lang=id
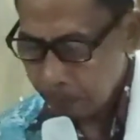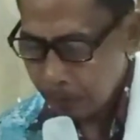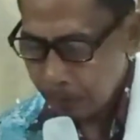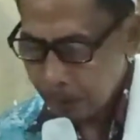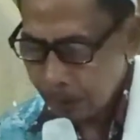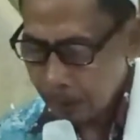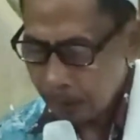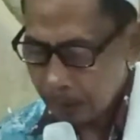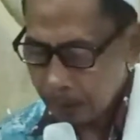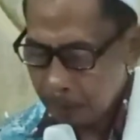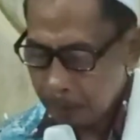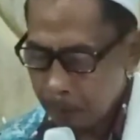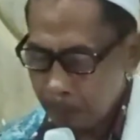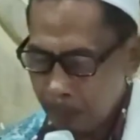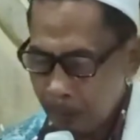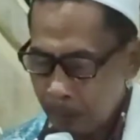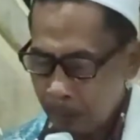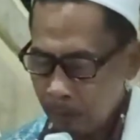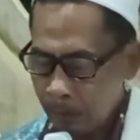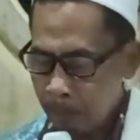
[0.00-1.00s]
minal
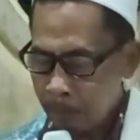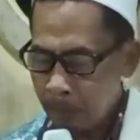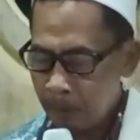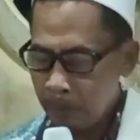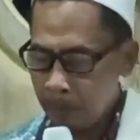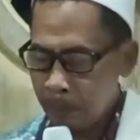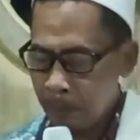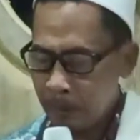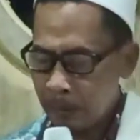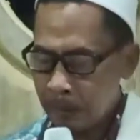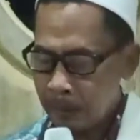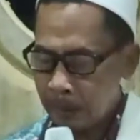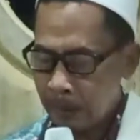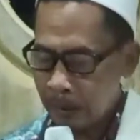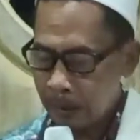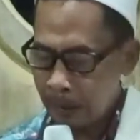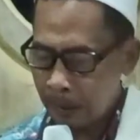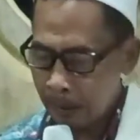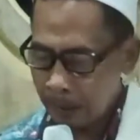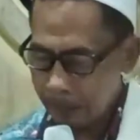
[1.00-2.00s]
ghibah wa ma
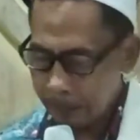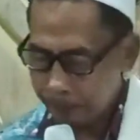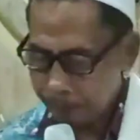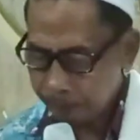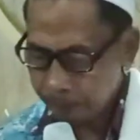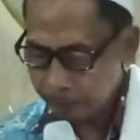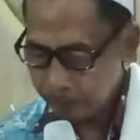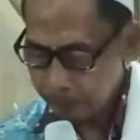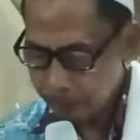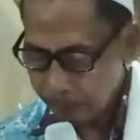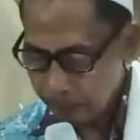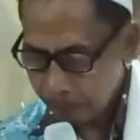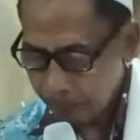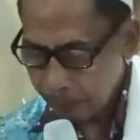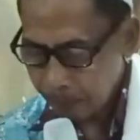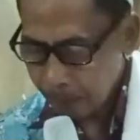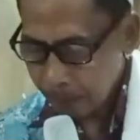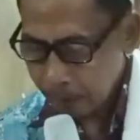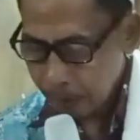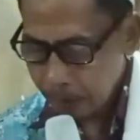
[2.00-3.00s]
ba'daha
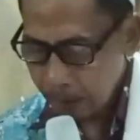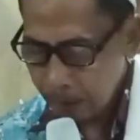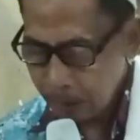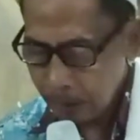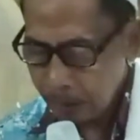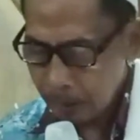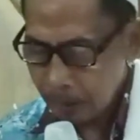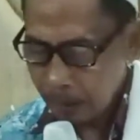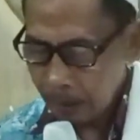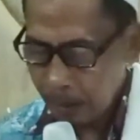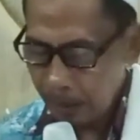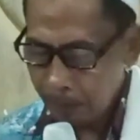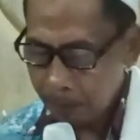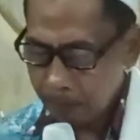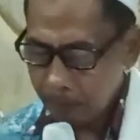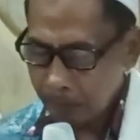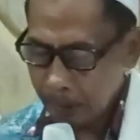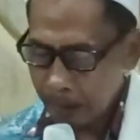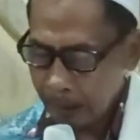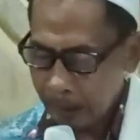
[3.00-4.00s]
in
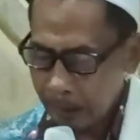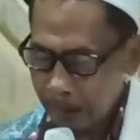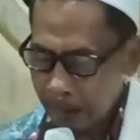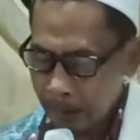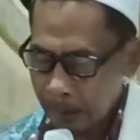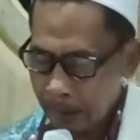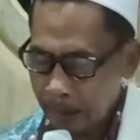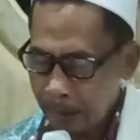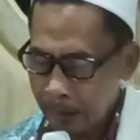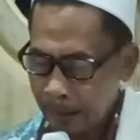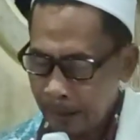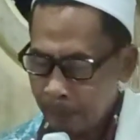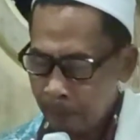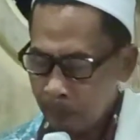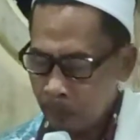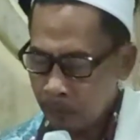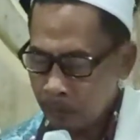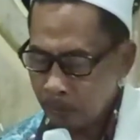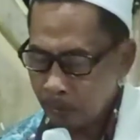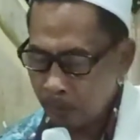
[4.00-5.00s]
amkanaka
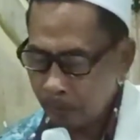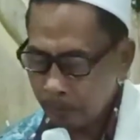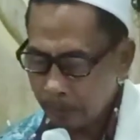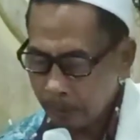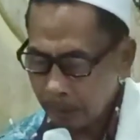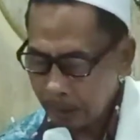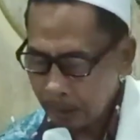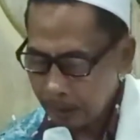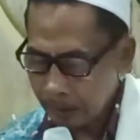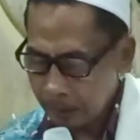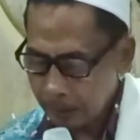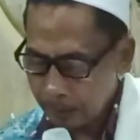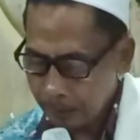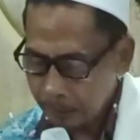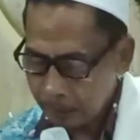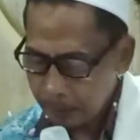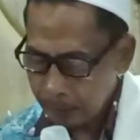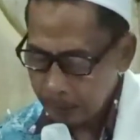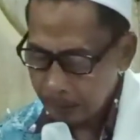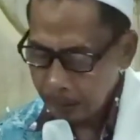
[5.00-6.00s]
lamun kongan
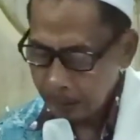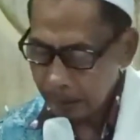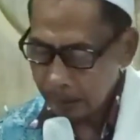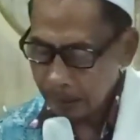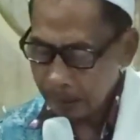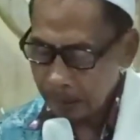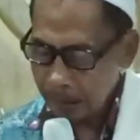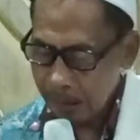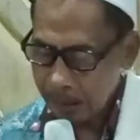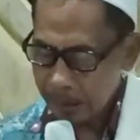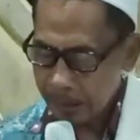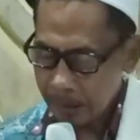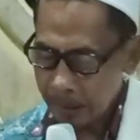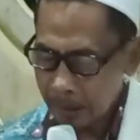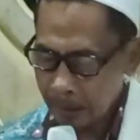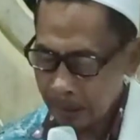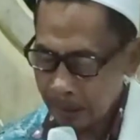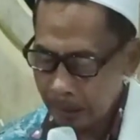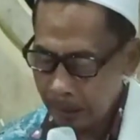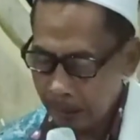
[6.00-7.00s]
ing
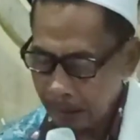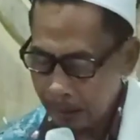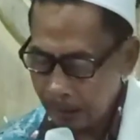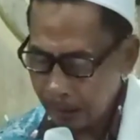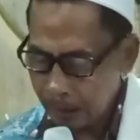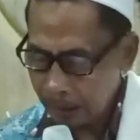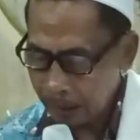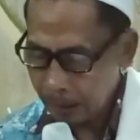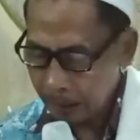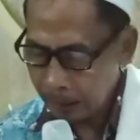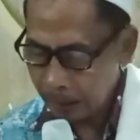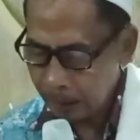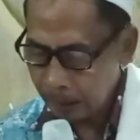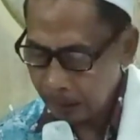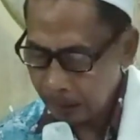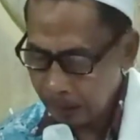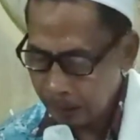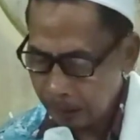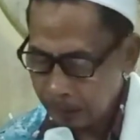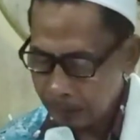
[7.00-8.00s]

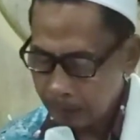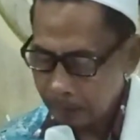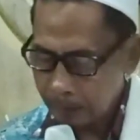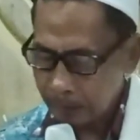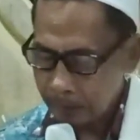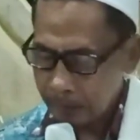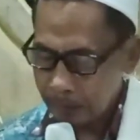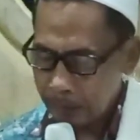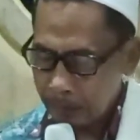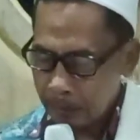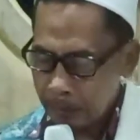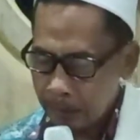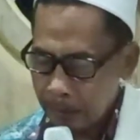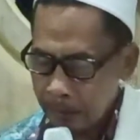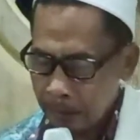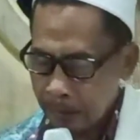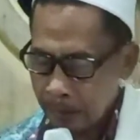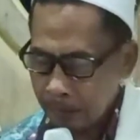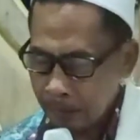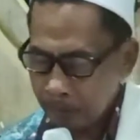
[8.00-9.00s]
istihlal
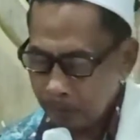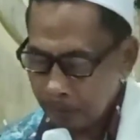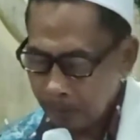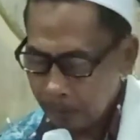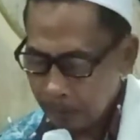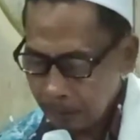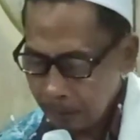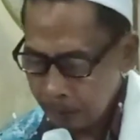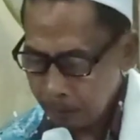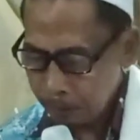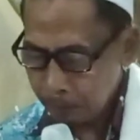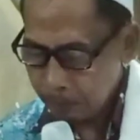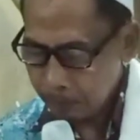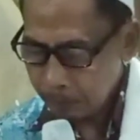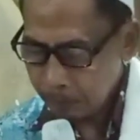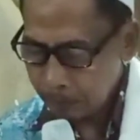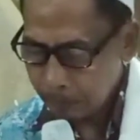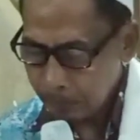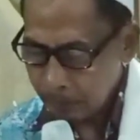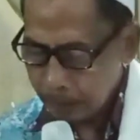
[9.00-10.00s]
ya Allah
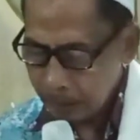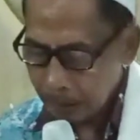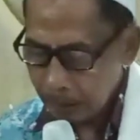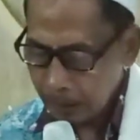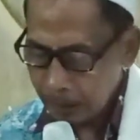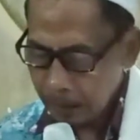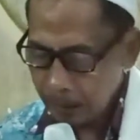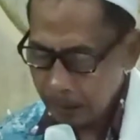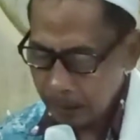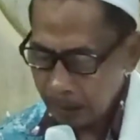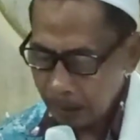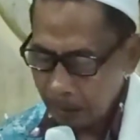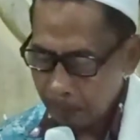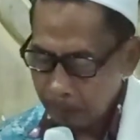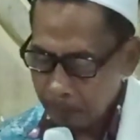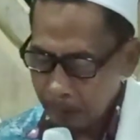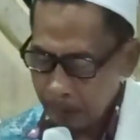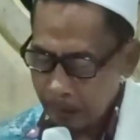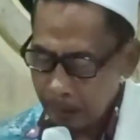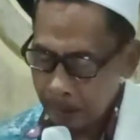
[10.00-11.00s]
in in
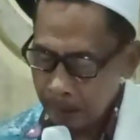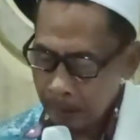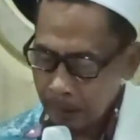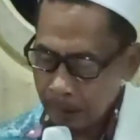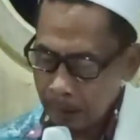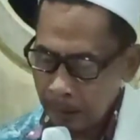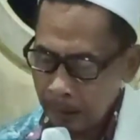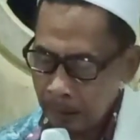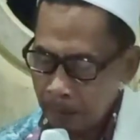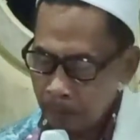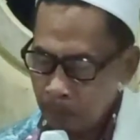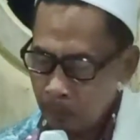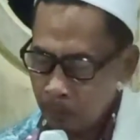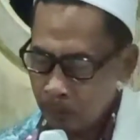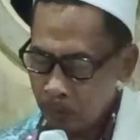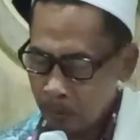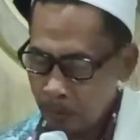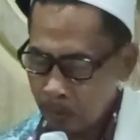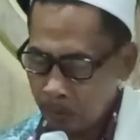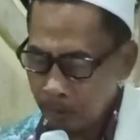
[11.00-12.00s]
amkanaka
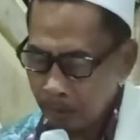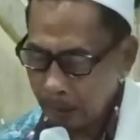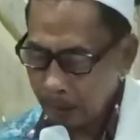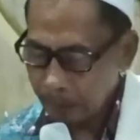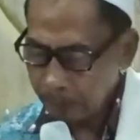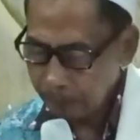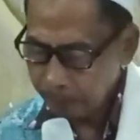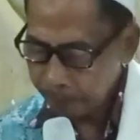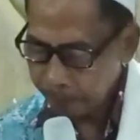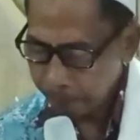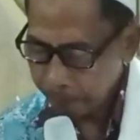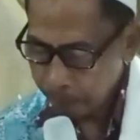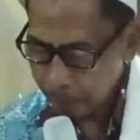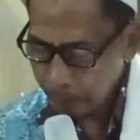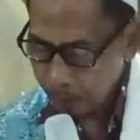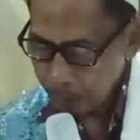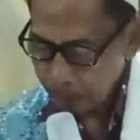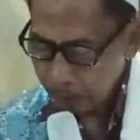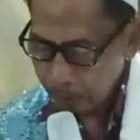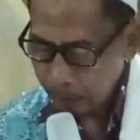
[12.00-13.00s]
lamun kongan
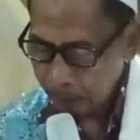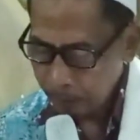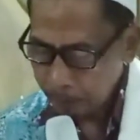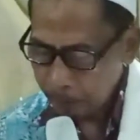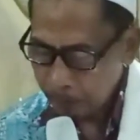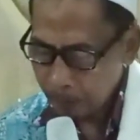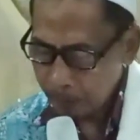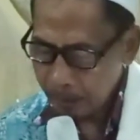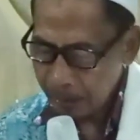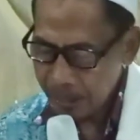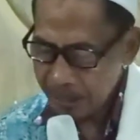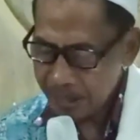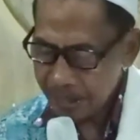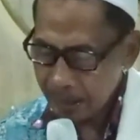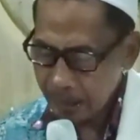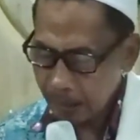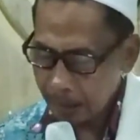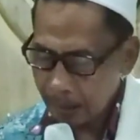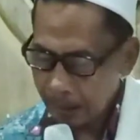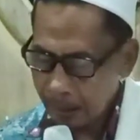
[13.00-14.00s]
apa
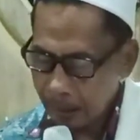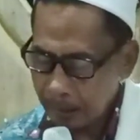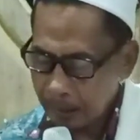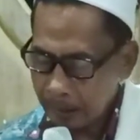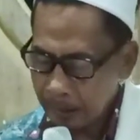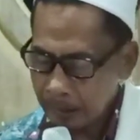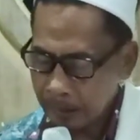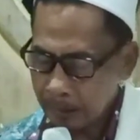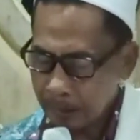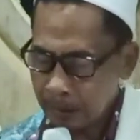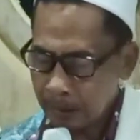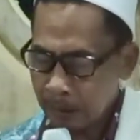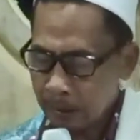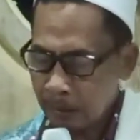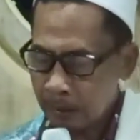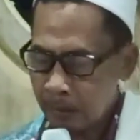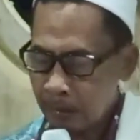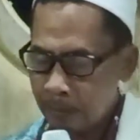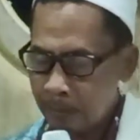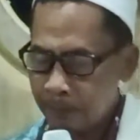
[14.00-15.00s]
istihlal ing
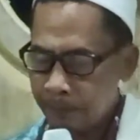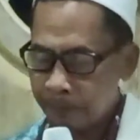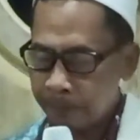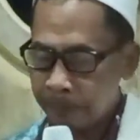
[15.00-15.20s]
sira